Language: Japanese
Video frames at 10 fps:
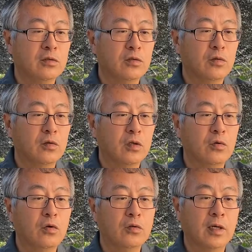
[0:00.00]
のところに
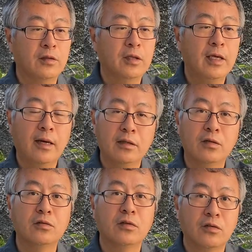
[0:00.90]
こういうのが出来上がって
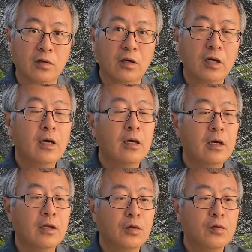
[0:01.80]
くるんですよ。
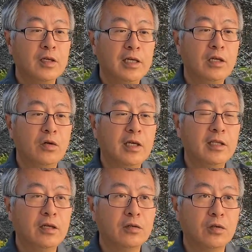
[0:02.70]
そこで肥料を効
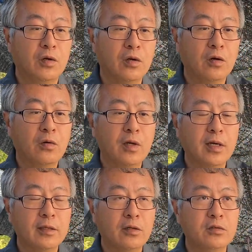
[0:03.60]
いてると、これ
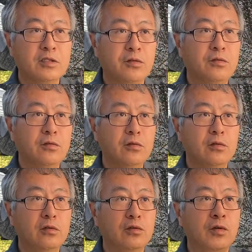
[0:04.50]
がなくして
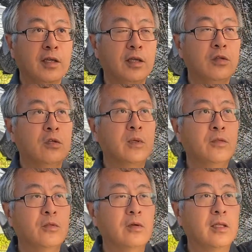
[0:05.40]
ずーっと枝の伸び
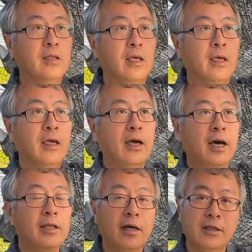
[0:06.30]
続けて、
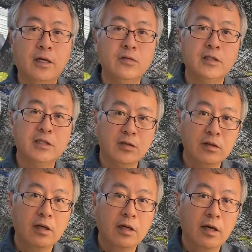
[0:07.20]
花がなくなっちゃう。
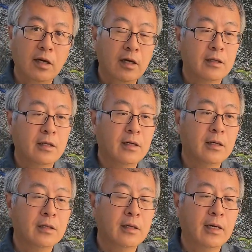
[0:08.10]
はいはいはいだ。か
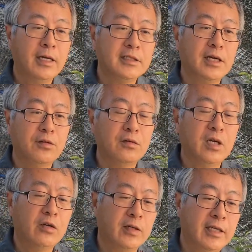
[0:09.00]
ら8月
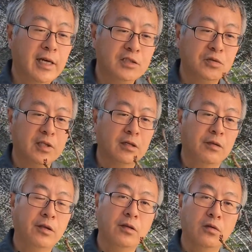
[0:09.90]
ぐらいは飢餓状態
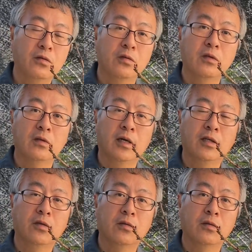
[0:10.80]
にさせておくっていうのが
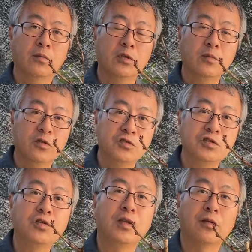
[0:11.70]
一つもともと
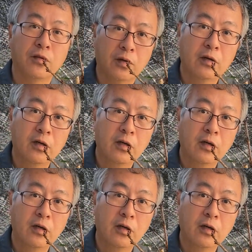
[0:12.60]
重要なんですよ。